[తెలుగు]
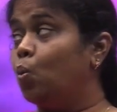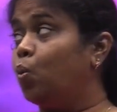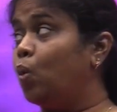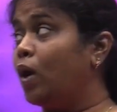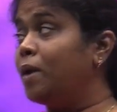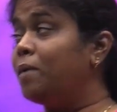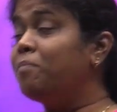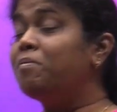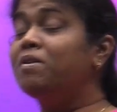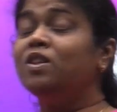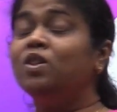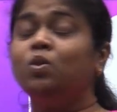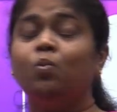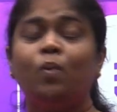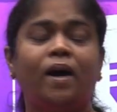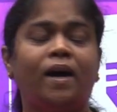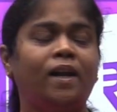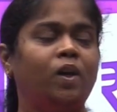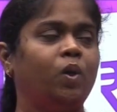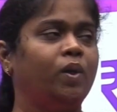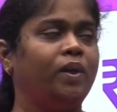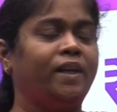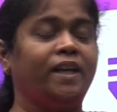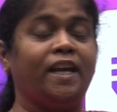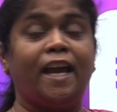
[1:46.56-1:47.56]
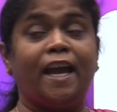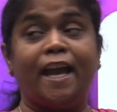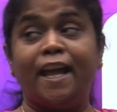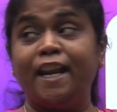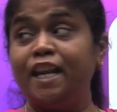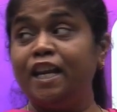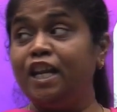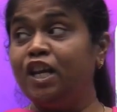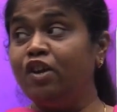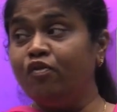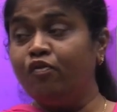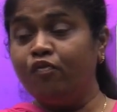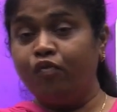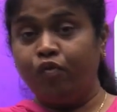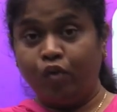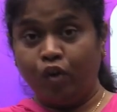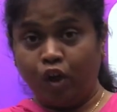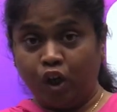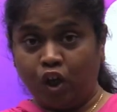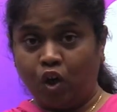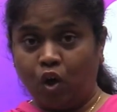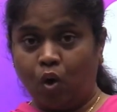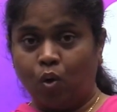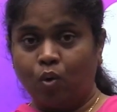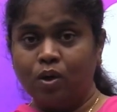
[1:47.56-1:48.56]
వన్ మంత్ వ్యాలిడిటీ ఎనీ
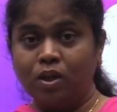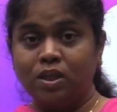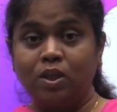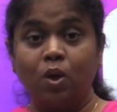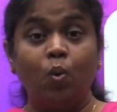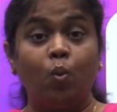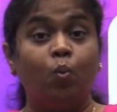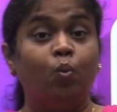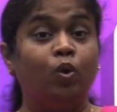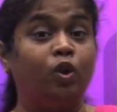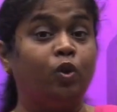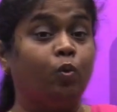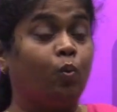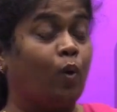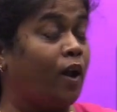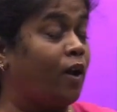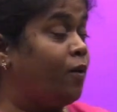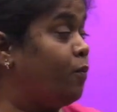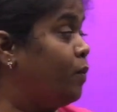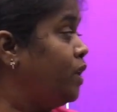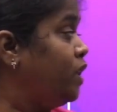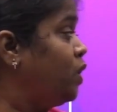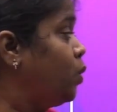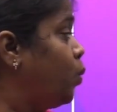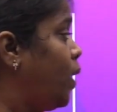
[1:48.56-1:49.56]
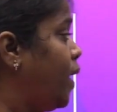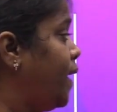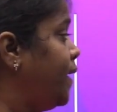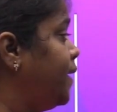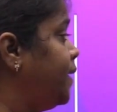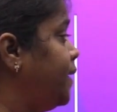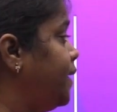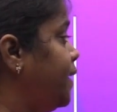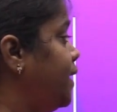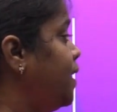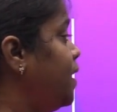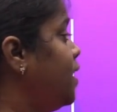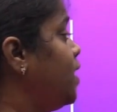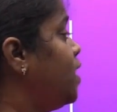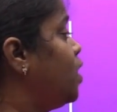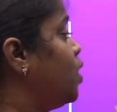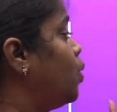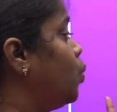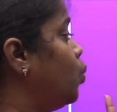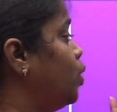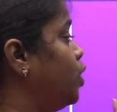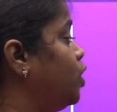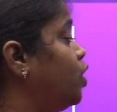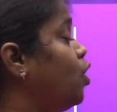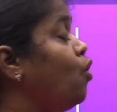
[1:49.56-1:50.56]
ఫుల్ కోర్స్ విత్ వన్ మంత్ వ్యాలిడిటీ
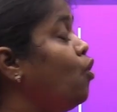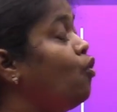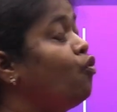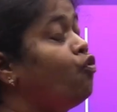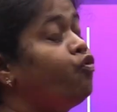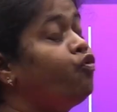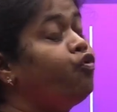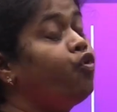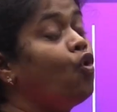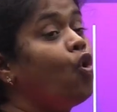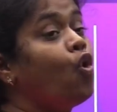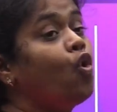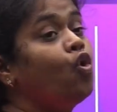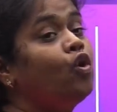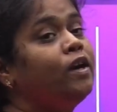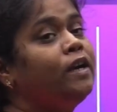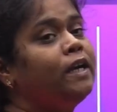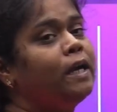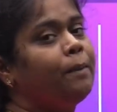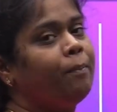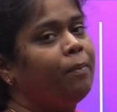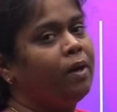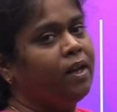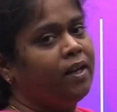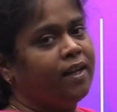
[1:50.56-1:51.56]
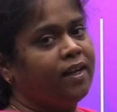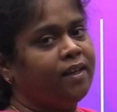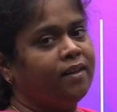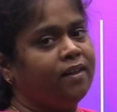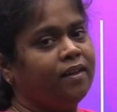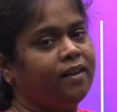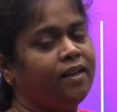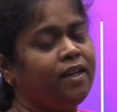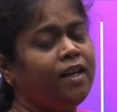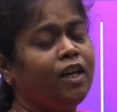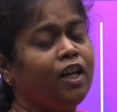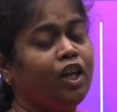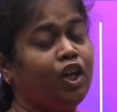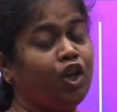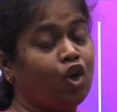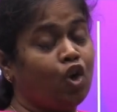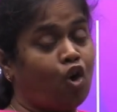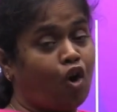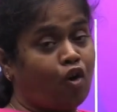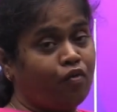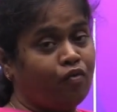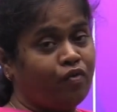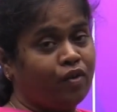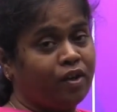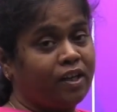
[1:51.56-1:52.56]
విత్ ఫోర్ డబల్ నైన్ అండి ఈ
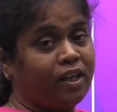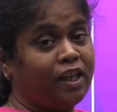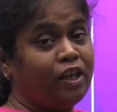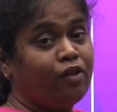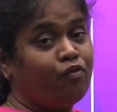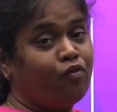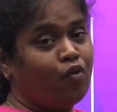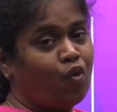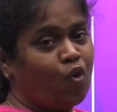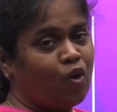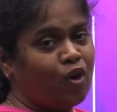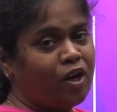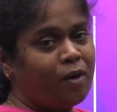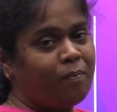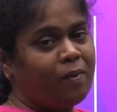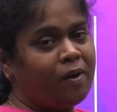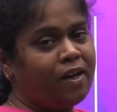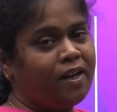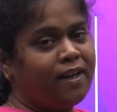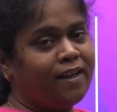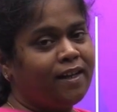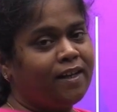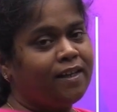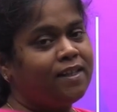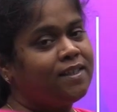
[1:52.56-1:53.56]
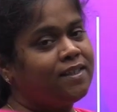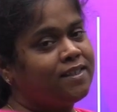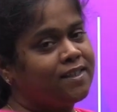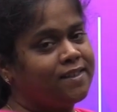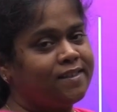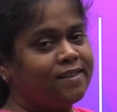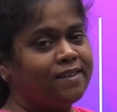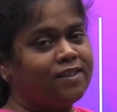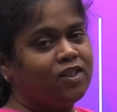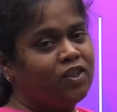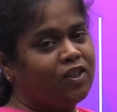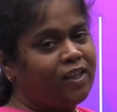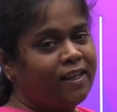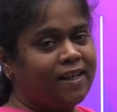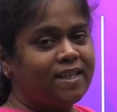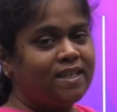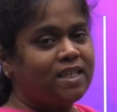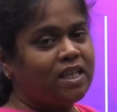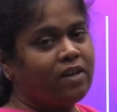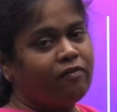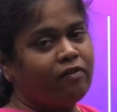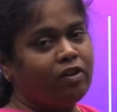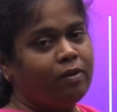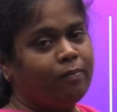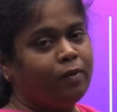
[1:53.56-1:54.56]
ఆఫర్ ఈ ఫోర్ డబల్ నైన్ అనేది జస్ట్ త్రీ డేస్
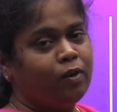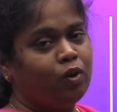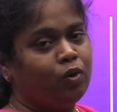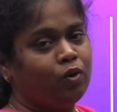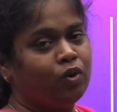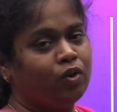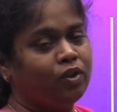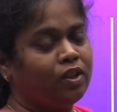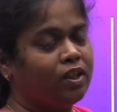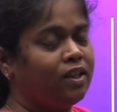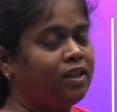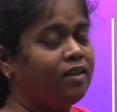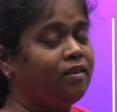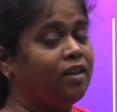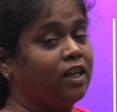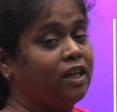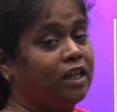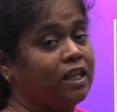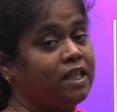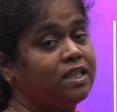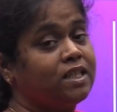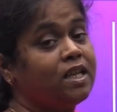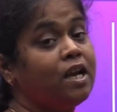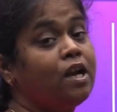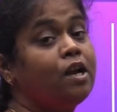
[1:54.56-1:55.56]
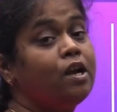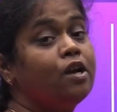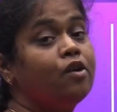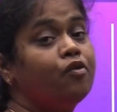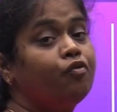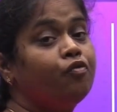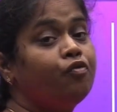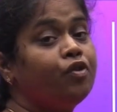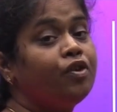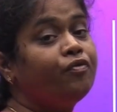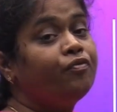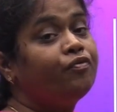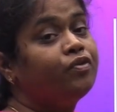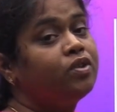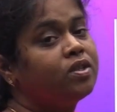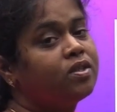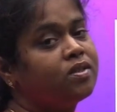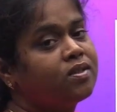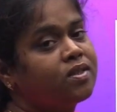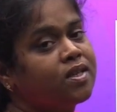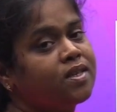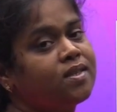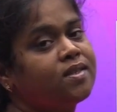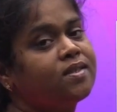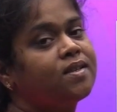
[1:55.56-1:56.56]
అవైలబుల్ ఉంటుందండి దట్ ఈస్ ఫిఫ్త్
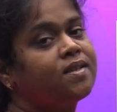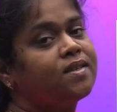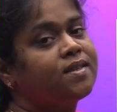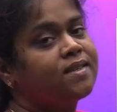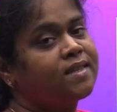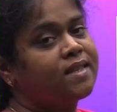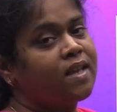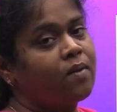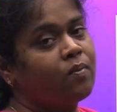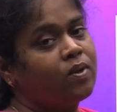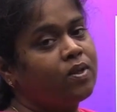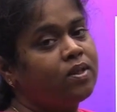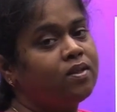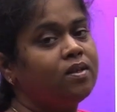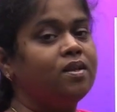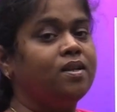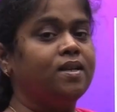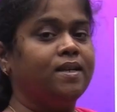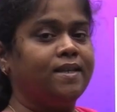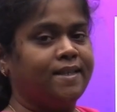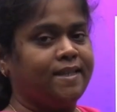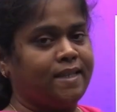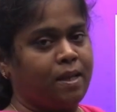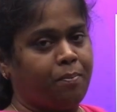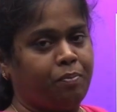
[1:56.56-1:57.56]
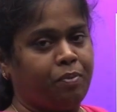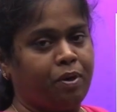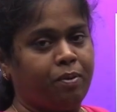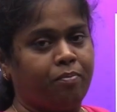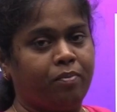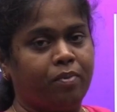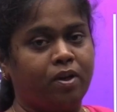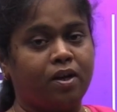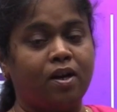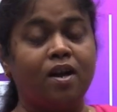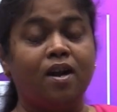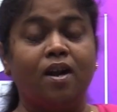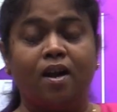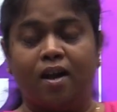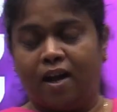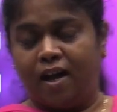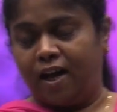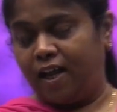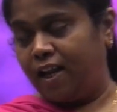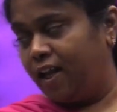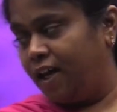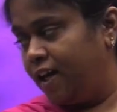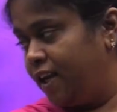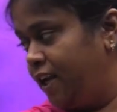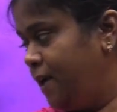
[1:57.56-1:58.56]
సిక్స్త్ సెవెంత్ సెప్టెంబర్
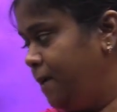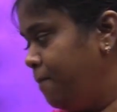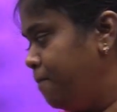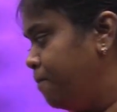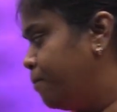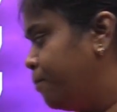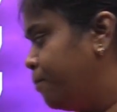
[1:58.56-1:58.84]
అలానే